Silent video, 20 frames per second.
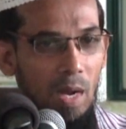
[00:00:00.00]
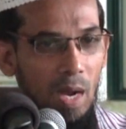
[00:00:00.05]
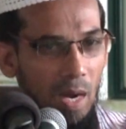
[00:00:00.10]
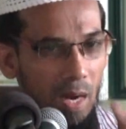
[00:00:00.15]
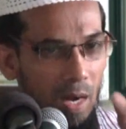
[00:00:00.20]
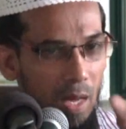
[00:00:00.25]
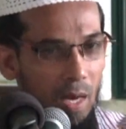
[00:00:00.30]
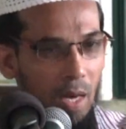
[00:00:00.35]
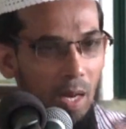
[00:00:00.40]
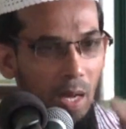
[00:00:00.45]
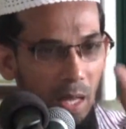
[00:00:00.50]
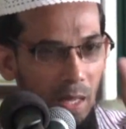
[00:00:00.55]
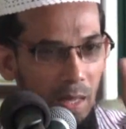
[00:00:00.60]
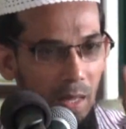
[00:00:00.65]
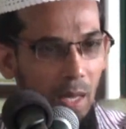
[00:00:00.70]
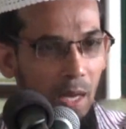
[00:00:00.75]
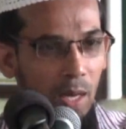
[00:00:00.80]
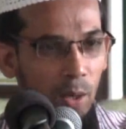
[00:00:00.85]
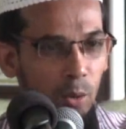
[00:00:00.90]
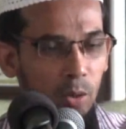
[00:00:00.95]
ஆனால்
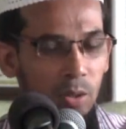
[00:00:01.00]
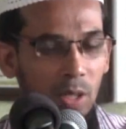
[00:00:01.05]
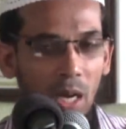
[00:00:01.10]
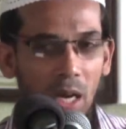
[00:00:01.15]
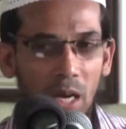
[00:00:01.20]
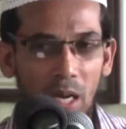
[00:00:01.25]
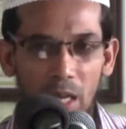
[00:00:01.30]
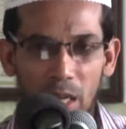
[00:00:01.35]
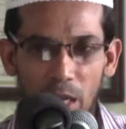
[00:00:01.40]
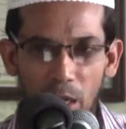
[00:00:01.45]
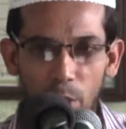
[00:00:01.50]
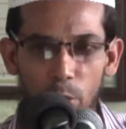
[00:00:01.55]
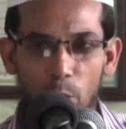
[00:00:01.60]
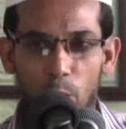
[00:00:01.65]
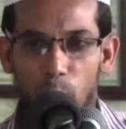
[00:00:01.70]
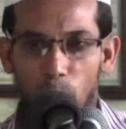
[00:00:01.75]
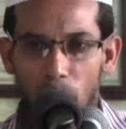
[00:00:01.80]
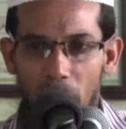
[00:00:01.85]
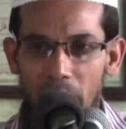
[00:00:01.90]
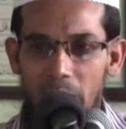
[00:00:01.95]
அல்லாஹு தாலா ஏதோ
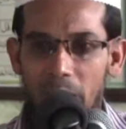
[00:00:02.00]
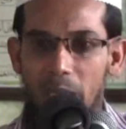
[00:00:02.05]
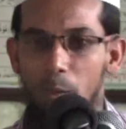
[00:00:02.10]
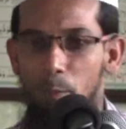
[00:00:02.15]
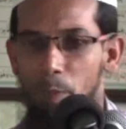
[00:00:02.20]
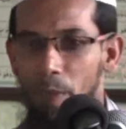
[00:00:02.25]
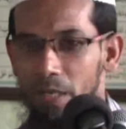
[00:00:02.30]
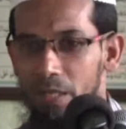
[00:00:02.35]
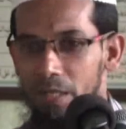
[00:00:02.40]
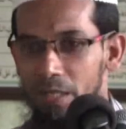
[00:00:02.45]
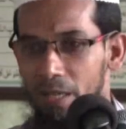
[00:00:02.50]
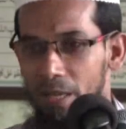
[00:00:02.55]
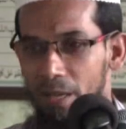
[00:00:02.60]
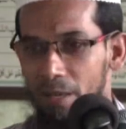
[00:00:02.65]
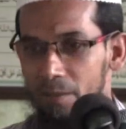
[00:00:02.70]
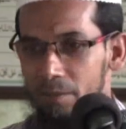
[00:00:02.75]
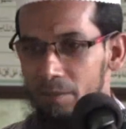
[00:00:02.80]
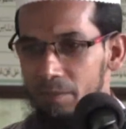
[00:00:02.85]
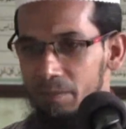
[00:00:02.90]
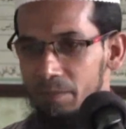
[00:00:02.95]
ஒரு வழியை
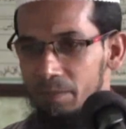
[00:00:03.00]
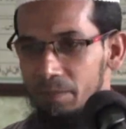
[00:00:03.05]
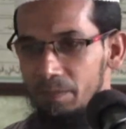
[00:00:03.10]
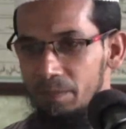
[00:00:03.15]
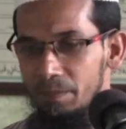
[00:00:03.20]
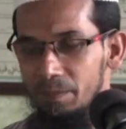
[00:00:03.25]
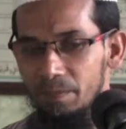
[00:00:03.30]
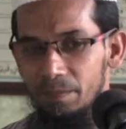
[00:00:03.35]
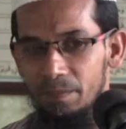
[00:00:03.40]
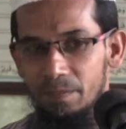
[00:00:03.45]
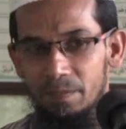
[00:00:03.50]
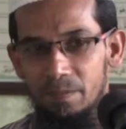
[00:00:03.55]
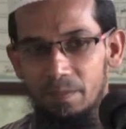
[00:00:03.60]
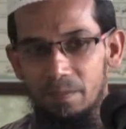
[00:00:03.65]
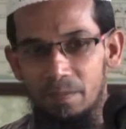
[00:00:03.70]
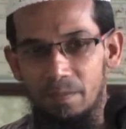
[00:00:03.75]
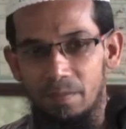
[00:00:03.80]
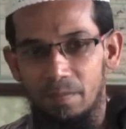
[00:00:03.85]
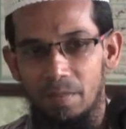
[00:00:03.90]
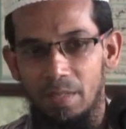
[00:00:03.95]
ஏற்படுத்துகிறார்
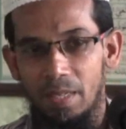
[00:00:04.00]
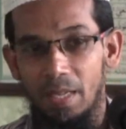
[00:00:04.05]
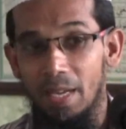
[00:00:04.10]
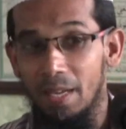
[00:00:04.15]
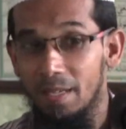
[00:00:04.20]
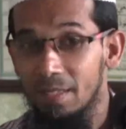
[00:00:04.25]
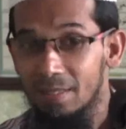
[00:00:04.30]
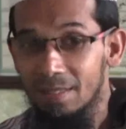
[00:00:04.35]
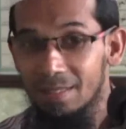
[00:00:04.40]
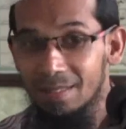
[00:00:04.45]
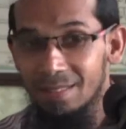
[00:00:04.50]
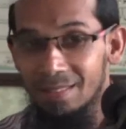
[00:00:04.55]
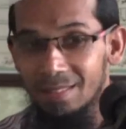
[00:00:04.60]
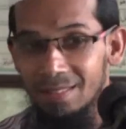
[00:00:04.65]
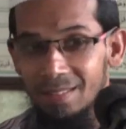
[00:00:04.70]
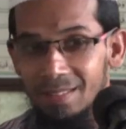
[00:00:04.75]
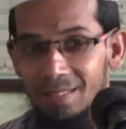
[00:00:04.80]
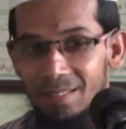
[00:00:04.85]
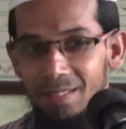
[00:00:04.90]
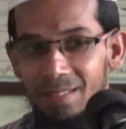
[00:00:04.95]
ஏன்
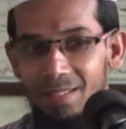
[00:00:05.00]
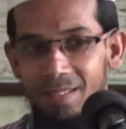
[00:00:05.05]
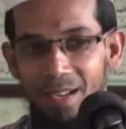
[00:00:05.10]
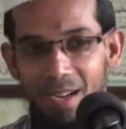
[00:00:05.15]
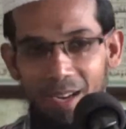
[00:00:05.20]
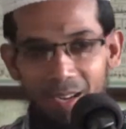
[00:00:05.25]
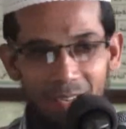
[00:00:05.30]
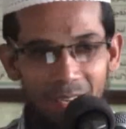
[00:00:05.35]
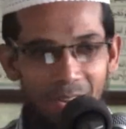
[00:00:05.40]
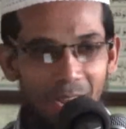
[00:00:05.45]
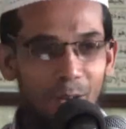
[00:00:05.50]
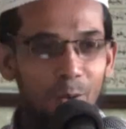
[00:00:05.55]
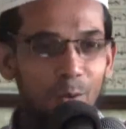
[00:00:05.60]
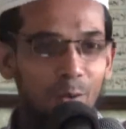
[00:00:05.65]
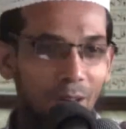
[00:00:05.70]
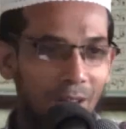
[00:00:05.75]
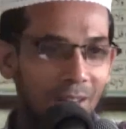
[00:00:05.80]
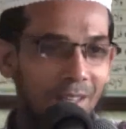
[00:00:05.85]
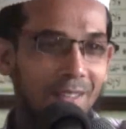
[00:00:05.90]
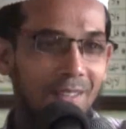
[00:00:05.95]
அங்கே
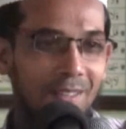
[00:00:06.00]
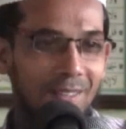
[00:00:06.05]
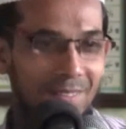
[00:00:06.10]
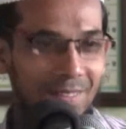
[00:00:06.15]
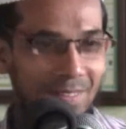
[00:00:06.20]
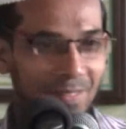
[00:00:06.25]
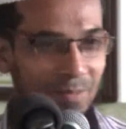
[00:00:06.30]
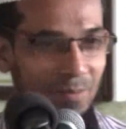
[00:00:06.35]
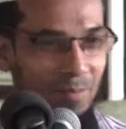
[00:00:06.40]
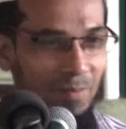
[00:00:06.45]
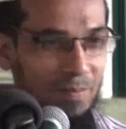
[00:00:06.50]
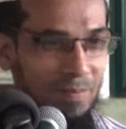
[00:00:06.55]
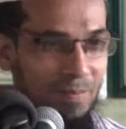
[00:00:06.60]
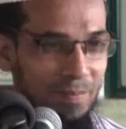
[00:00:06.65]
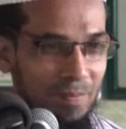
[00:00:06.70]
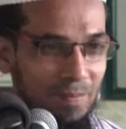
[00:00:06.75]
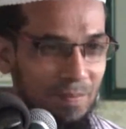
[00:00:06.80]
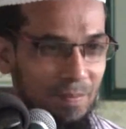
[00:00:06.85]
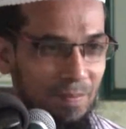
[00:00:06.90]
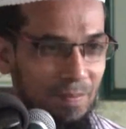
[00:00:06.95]
நாளும் நடக்குது
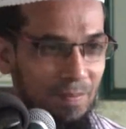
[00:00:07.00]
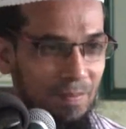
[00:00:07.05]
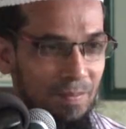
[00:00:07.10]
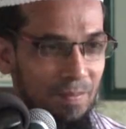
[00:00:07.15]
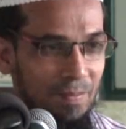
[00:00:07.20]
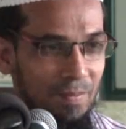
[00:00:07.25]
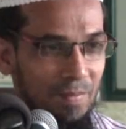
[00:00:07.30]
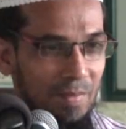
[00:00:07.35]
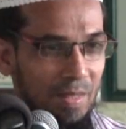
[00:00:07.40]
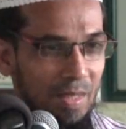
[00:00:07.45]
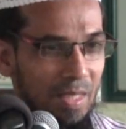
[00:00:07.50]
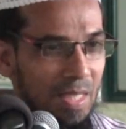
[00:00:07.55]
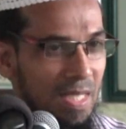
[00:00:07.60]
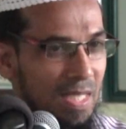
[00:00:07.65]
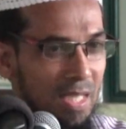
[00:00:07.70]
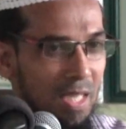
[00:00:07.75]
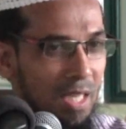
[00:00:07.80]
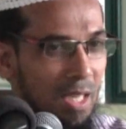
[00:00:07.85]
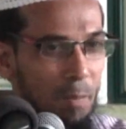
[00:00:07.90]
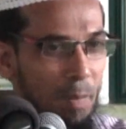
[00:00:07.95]

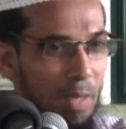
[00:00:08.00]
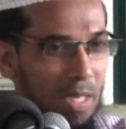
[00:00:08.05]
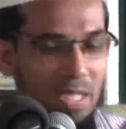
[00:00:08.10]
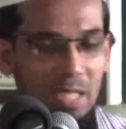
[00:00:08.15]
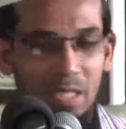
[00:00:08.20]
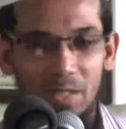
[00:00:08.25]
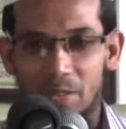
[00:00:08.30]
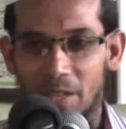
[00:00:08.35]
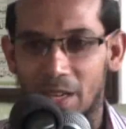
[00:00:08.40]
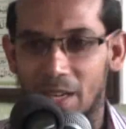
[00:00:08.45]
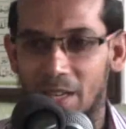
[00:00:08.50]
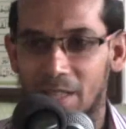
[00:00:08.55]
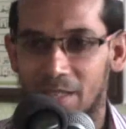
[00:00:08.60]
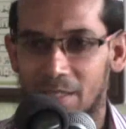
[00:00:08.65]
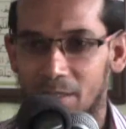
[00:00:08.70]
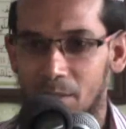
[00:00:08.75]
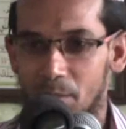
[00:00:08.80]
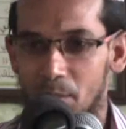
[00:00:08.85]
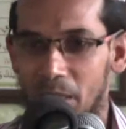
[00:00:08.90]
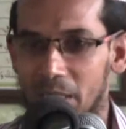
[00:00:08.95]
ரிஸ்க்குக்கு பிரச்சனை
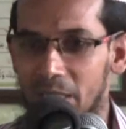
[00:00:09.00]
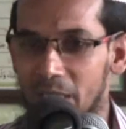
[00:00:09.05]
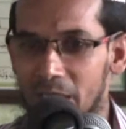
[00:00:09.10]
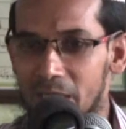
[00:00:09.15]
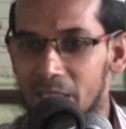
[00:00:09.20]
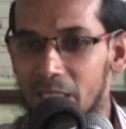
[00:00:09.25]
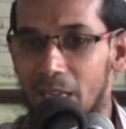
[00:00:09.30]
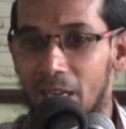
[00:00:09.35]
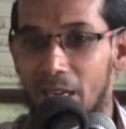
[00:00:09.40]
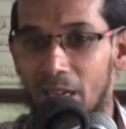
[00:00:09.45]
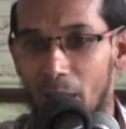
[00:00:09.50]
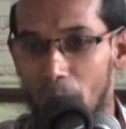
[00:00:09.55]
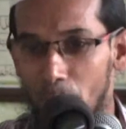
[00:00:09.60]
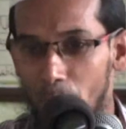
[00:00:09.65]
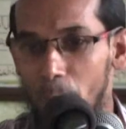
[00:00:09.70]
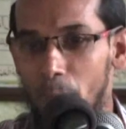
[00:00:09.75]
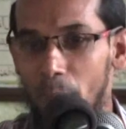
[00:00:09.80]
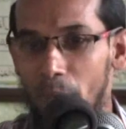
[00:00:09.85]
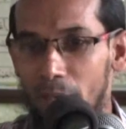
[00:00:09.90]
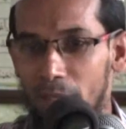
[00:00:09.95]
வராது மதரசாக்கள்
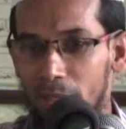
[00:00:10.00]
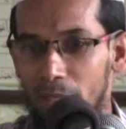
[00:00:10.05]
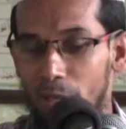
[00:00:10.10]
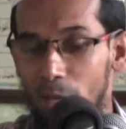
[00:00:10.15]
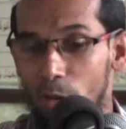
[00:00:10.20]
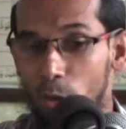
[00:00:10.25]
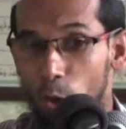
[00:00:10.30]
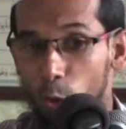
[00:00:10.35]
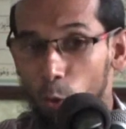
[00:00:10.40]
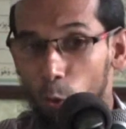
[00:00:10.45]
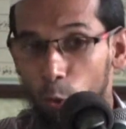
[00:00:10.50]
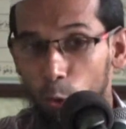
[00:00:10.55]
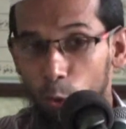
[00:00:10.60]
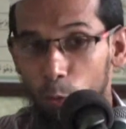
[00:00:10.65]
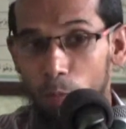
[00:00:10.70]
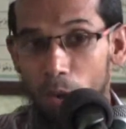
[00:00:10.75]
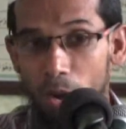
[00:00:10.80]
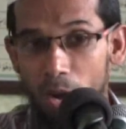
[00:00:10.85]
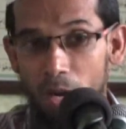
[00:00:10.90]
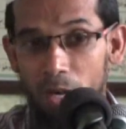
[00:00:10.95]
அப்படி பார்த்தால் ஒரு
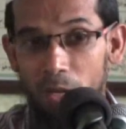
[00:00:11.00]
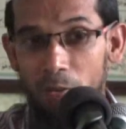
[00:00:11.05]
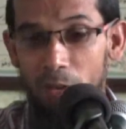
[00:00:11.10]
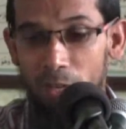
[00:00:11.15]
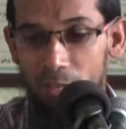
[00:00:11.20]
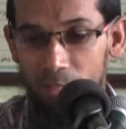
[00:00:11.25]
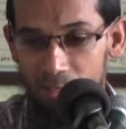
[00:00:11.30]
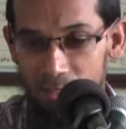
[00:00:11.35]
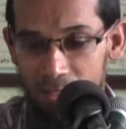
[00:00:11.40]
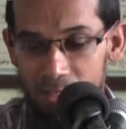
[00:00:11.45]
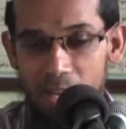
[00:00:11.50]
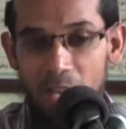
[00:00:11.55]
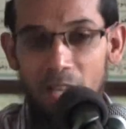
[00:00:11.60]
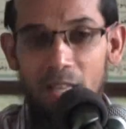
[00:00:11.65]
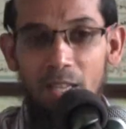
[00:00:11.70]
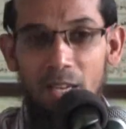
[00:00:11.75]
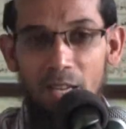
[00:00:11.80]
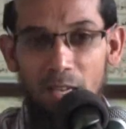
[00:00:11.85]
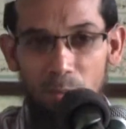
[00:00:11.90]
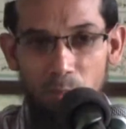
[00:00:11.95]
மாணவனுக்கு
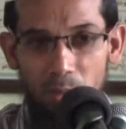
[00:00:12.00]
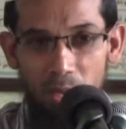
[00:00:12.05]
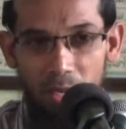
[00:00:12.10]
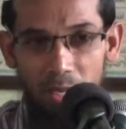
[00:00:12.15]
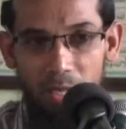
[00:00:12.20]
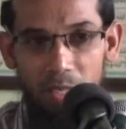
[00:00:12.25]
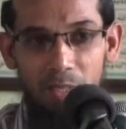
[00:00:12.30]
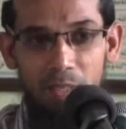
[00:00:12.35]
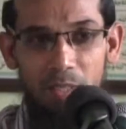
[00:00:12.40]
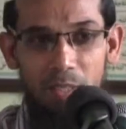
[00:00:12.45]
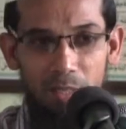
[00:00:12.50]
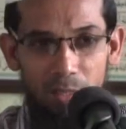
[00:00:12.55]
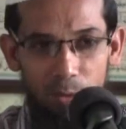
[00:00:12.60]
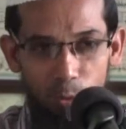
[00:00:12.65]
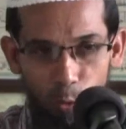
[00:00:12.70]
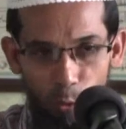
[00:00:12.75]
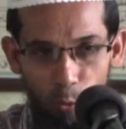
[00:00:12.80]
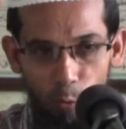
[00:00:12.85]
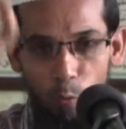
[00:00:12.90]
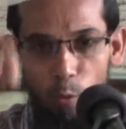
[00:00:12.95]
சாதாரணமாக இன்று
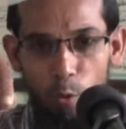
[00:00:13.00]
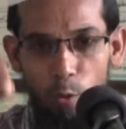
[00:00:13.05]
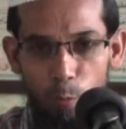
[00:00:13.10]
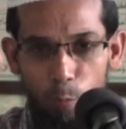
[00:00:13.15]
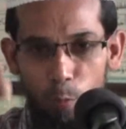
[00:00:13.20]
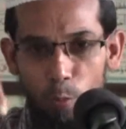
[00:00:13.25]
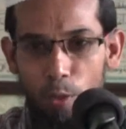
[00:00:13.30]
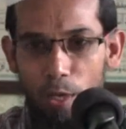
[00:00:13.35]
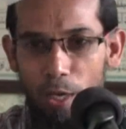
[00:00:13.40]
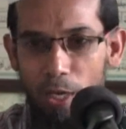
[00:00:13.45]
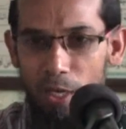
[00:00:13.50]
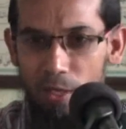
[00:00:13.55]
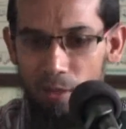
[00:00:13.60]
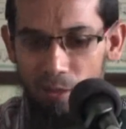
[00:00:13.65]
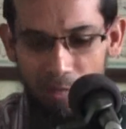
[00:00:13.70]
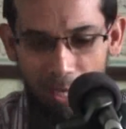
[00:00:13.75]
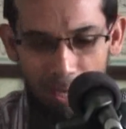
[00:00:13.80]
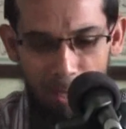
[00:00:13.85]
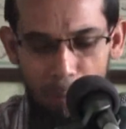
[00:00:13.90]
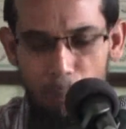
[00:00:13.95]
ஒவ்வொரு
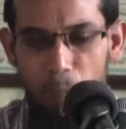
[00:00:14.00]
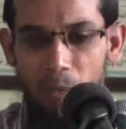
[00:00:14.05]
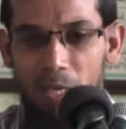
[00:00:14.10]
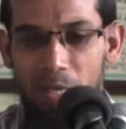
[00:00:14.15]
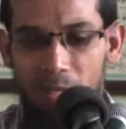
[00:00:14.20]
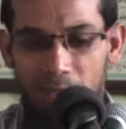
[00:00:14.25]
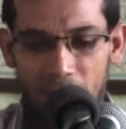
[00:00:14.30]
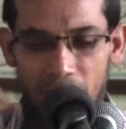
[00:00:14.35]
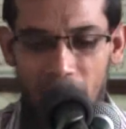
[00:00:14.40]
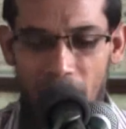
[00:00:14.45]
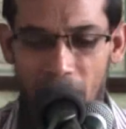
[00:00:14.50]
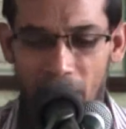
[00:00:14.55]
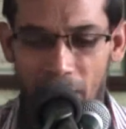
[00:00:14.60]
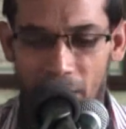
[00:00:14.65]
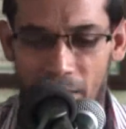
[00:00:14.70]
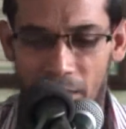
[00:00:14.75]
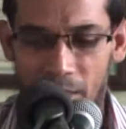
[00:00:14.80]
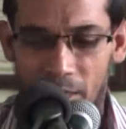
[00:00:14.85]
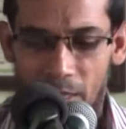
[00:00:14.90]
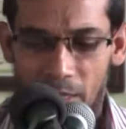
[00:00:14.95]
பிள்ளையின் தனிப்பட்ட க
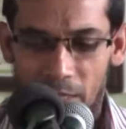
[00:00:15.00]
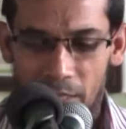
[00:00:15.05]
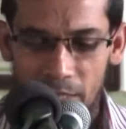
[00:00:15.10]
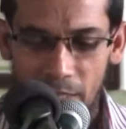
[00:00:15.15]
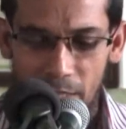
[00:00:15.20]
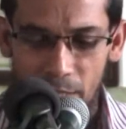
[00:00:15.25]
நாங்கள் இதை